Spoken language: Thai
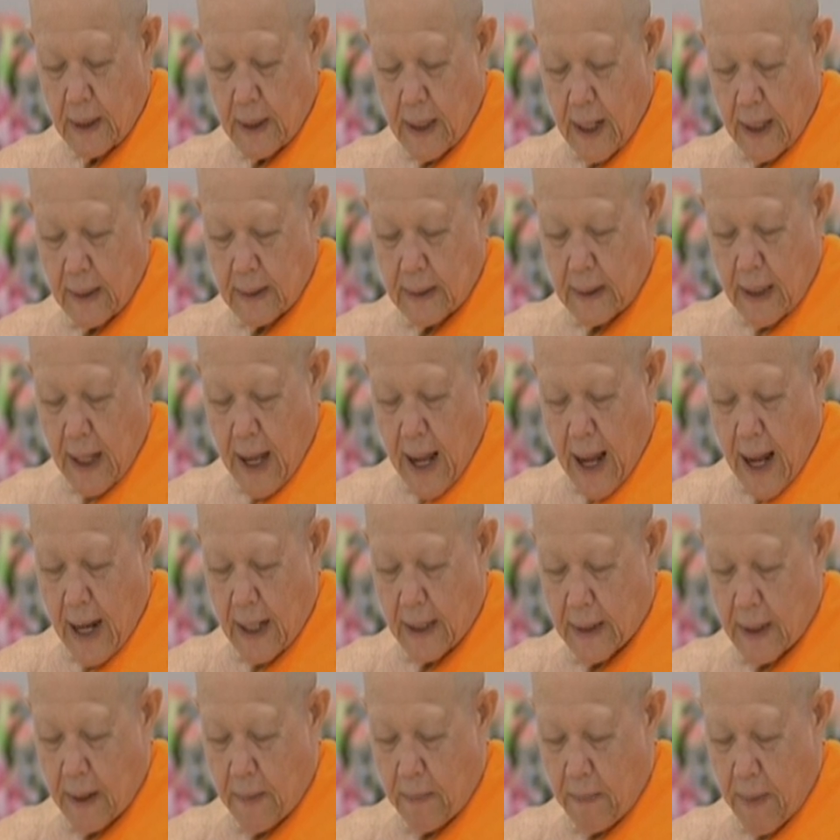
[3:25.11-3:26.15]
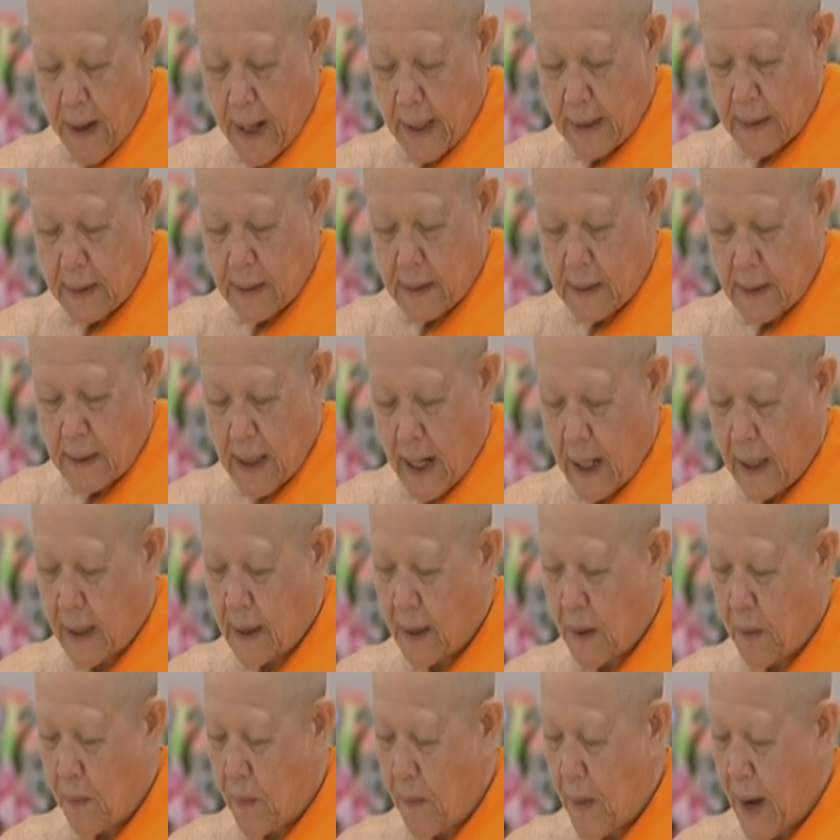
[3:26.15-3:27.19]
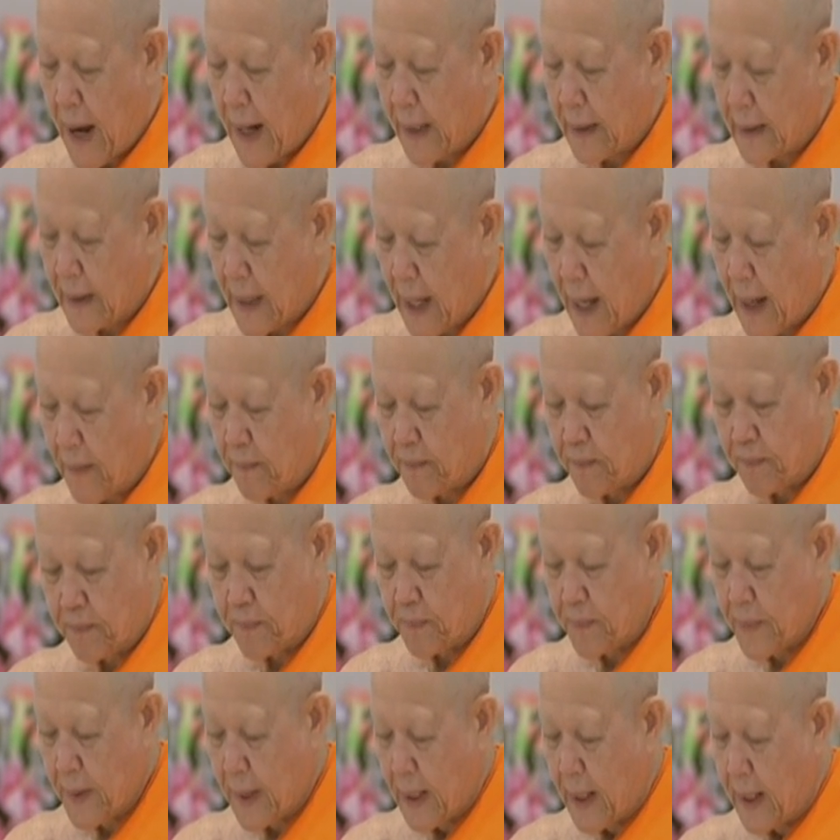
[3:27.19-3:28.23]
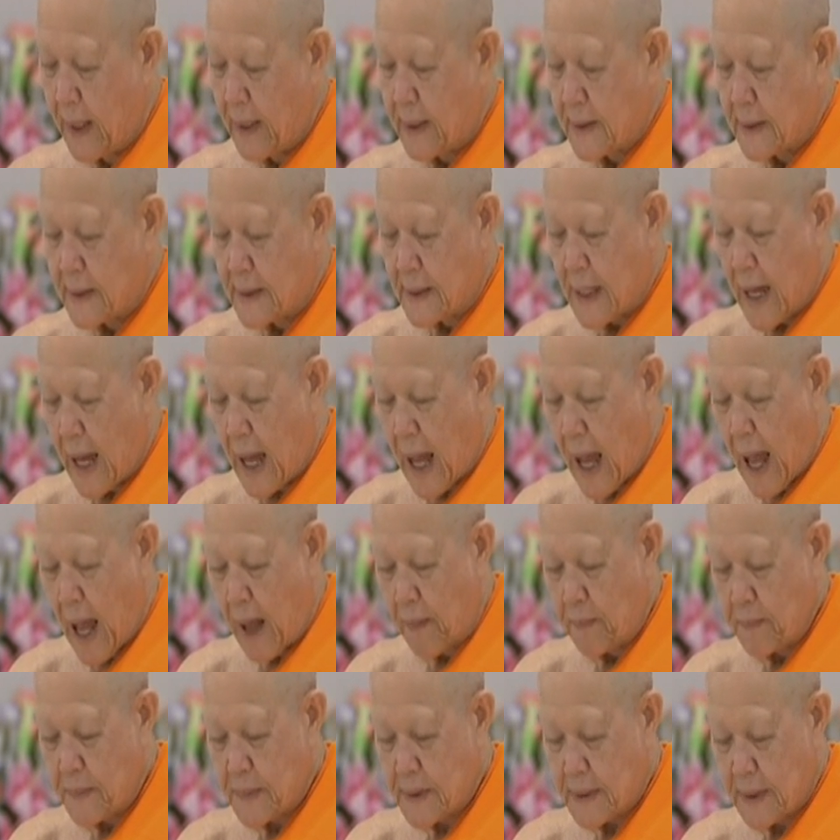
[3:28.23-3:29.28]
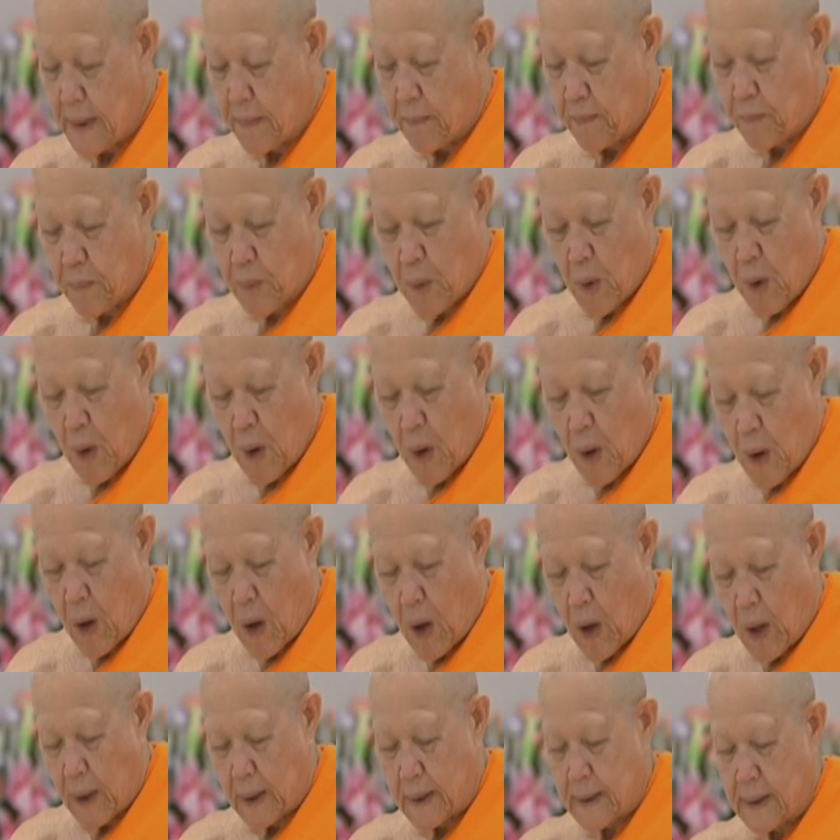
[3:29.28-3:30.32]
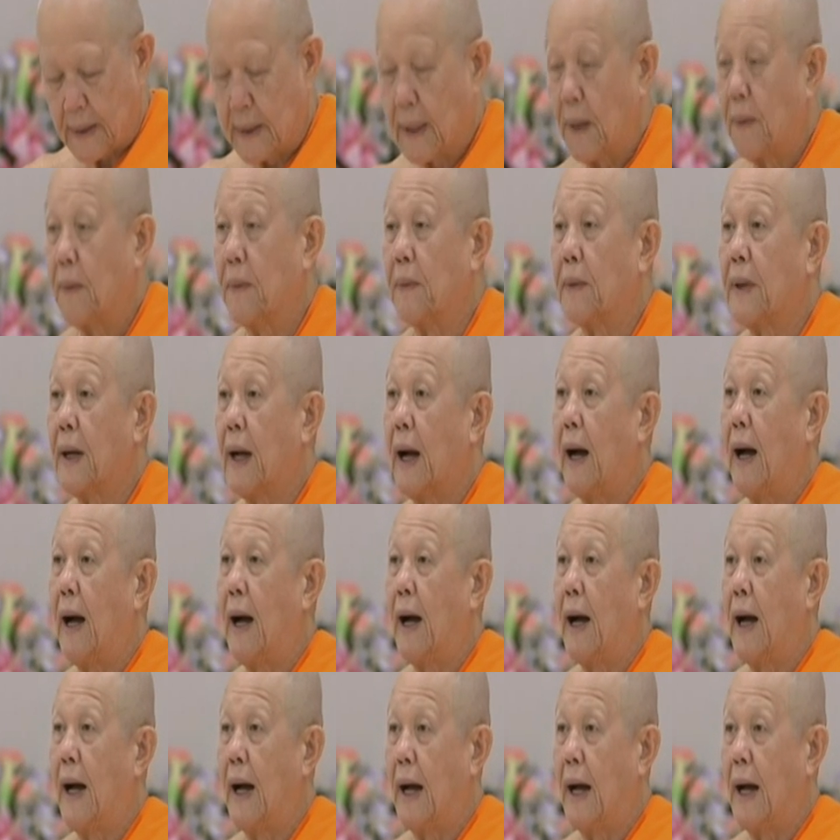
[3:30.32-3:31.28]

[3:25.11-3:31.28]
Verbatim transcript: นัฐารพัฒจักรวาลธรรมสสามิบกองเจ้าค้า